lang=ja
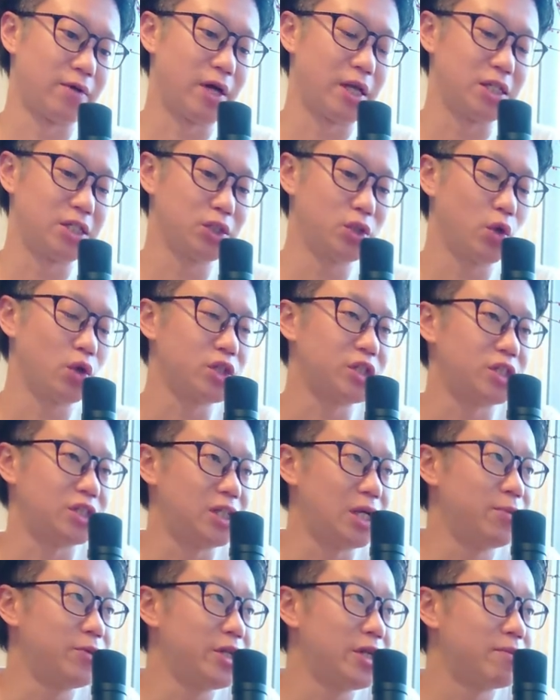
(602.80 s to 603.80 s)
それでは一度
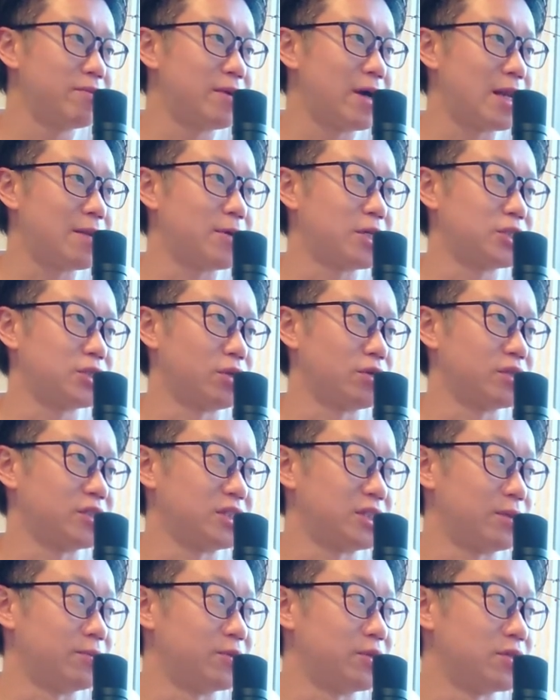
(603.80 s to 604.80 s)
CM に参りましょう。
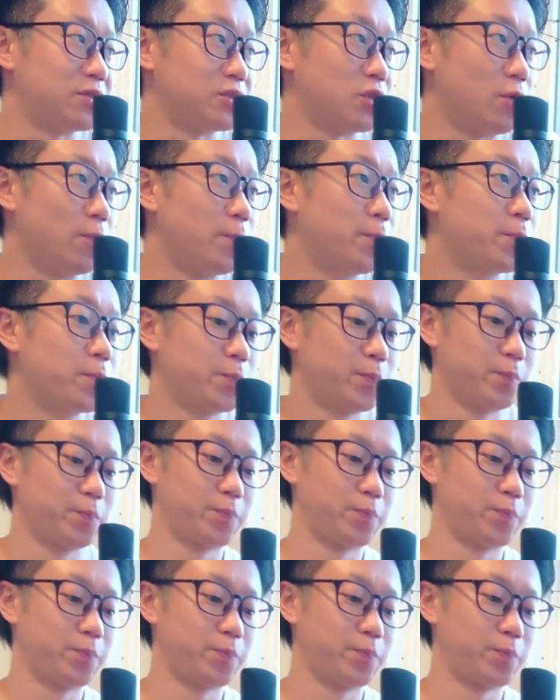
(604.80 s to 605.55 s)
CM どうぞ。